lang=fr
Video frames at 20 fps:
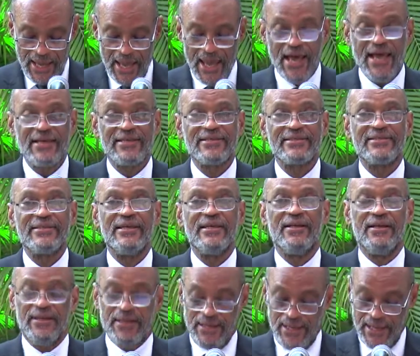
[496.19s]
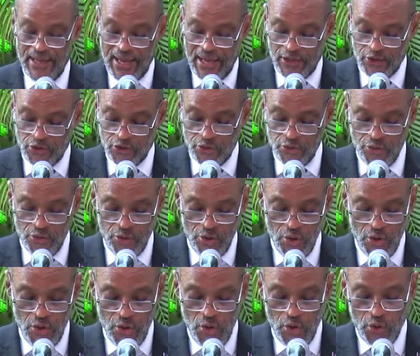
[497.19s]
à celles et à ceux
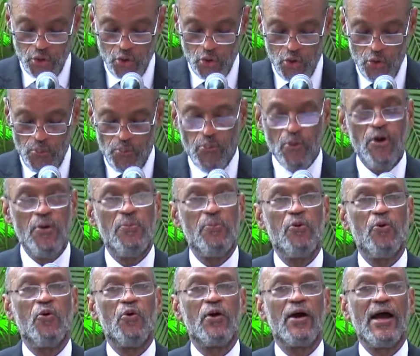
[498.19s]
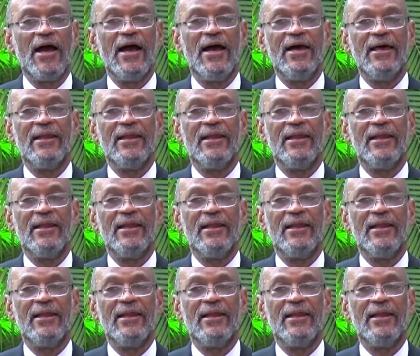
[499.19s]
que le peuple aura